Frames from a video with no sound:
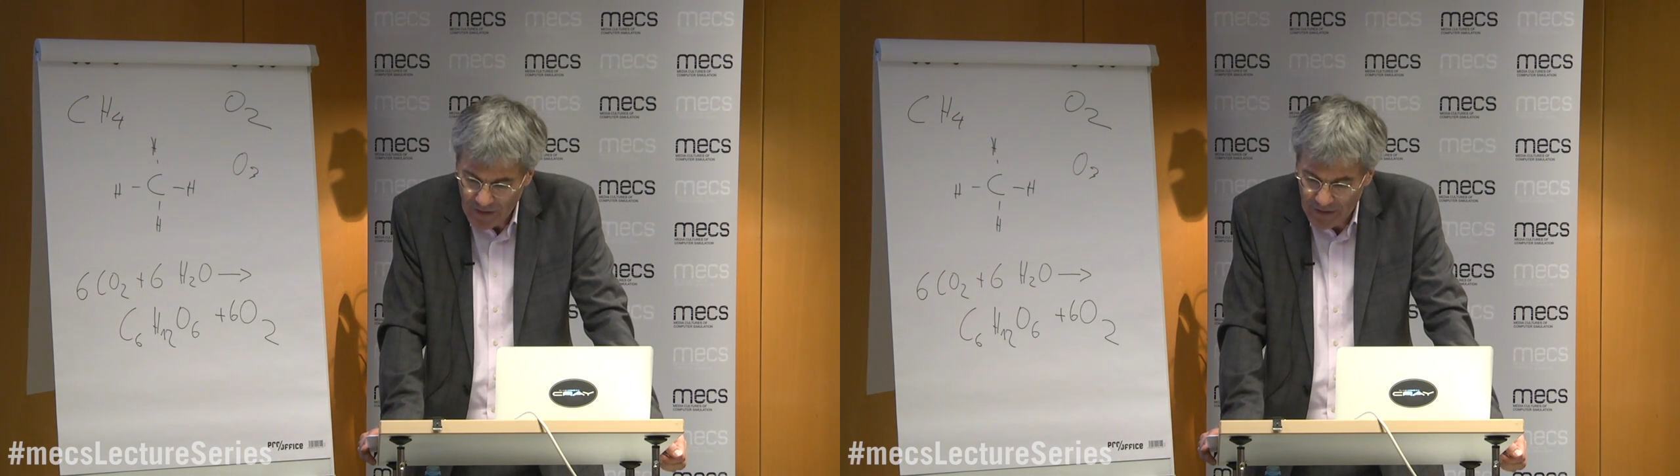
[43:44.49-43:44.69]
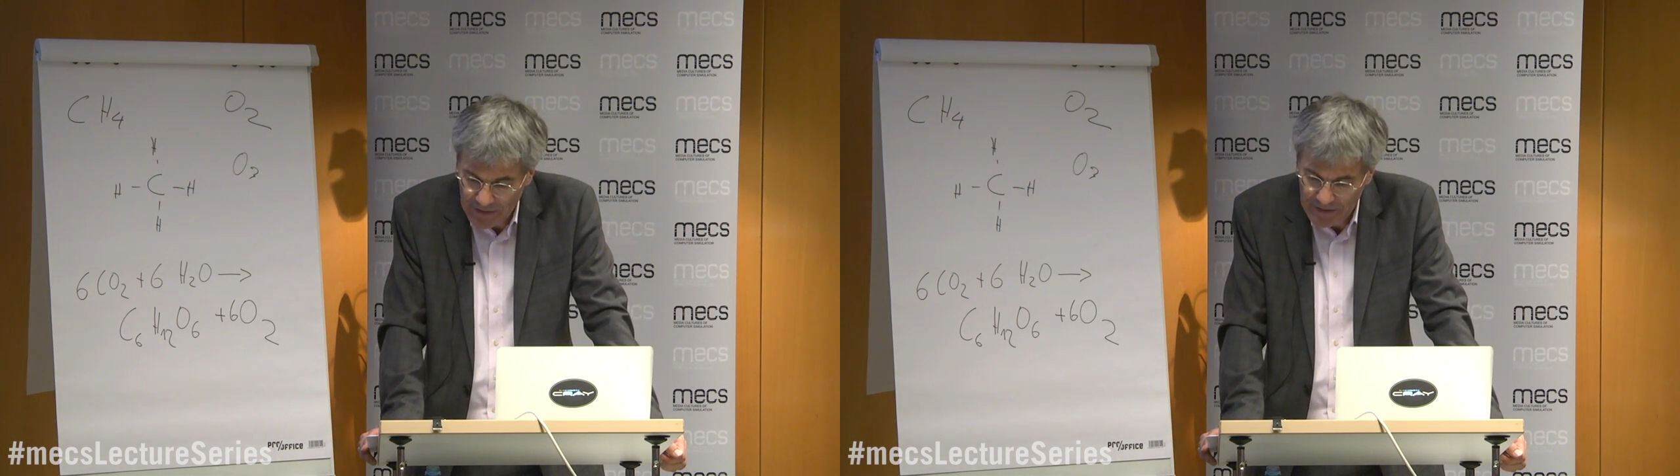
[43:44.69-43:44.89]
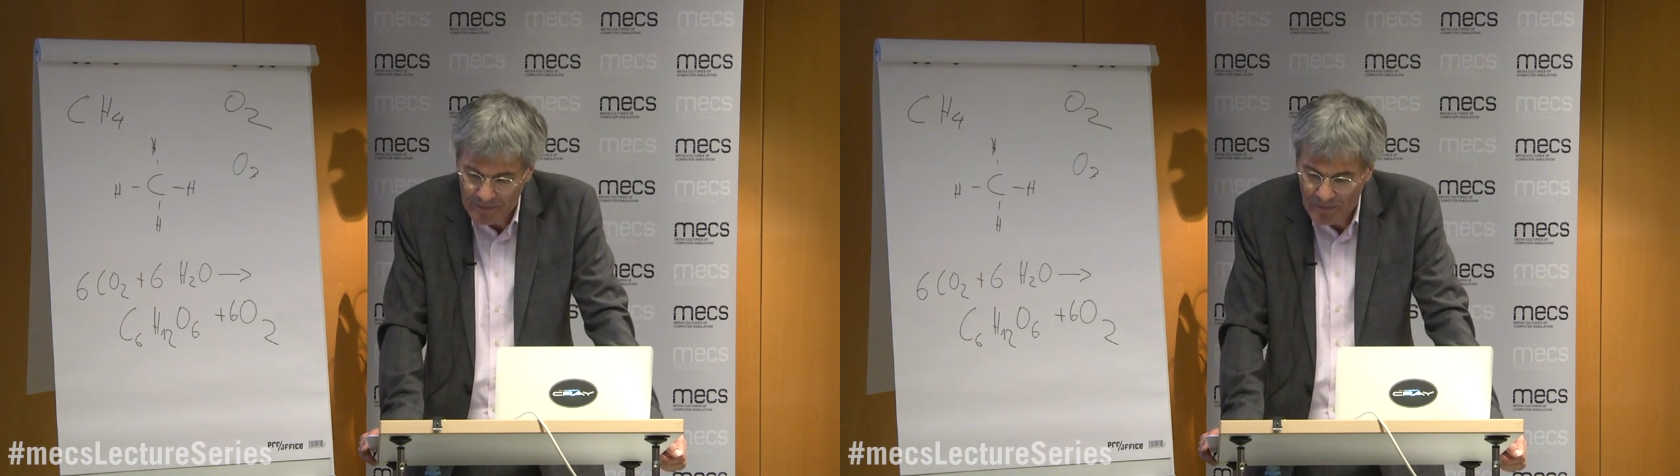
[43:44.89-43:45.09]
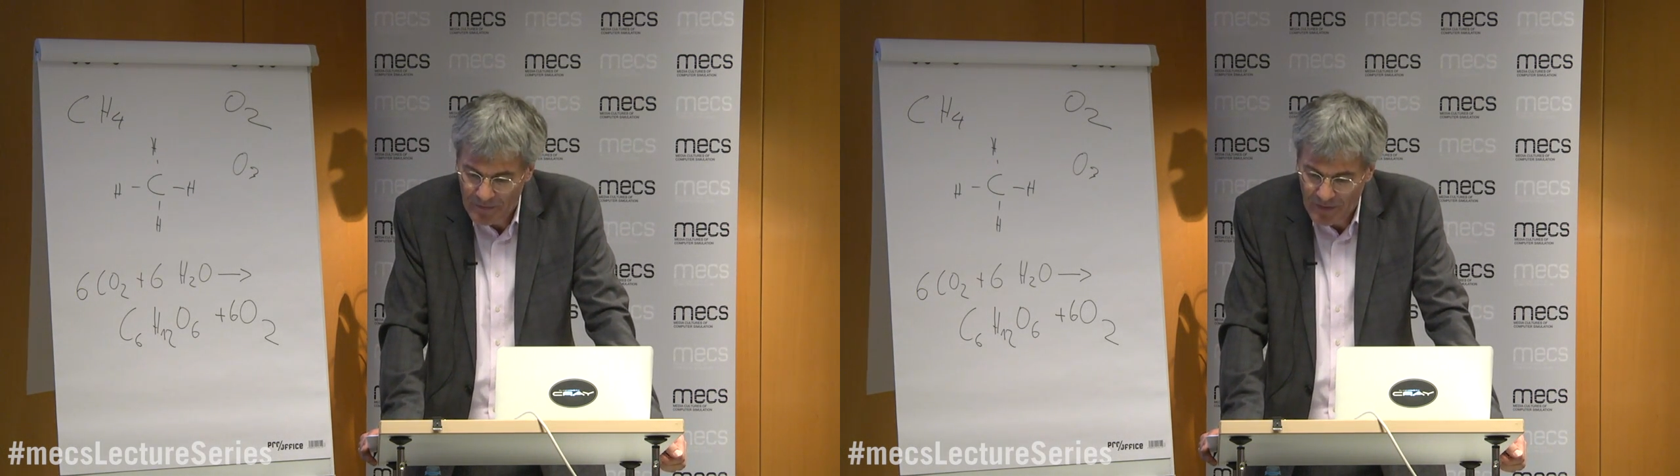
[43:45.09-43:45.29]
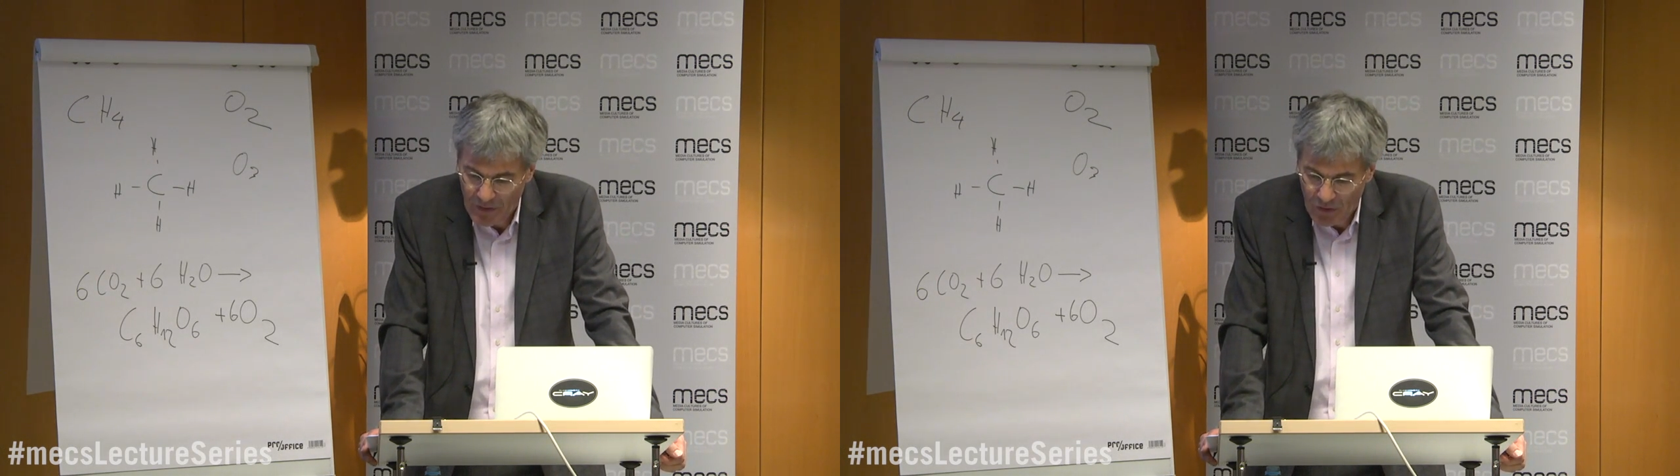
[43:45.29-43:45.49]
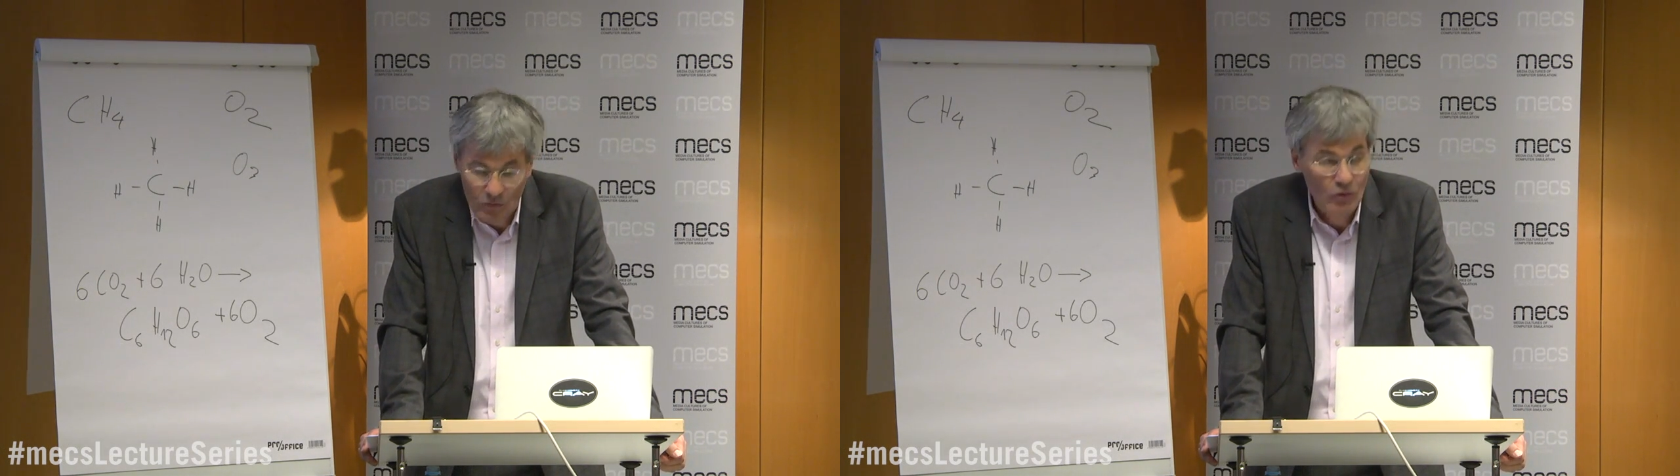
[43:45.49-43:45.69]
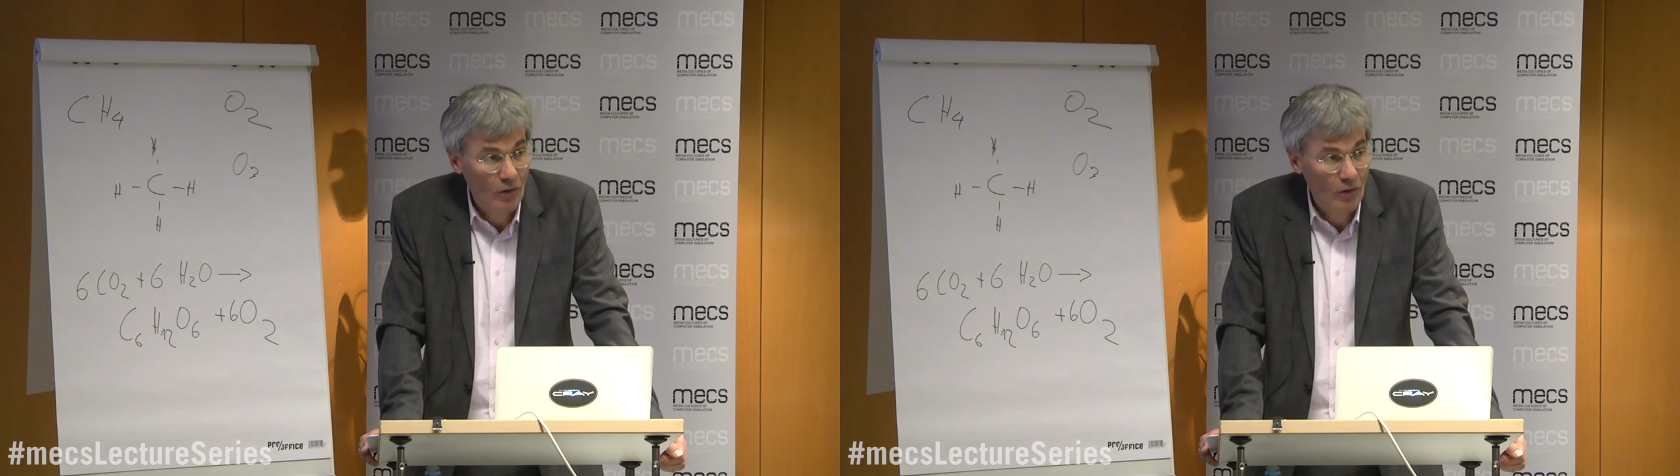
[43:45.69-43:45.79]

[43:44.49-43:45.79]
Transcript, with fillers: Recht. Und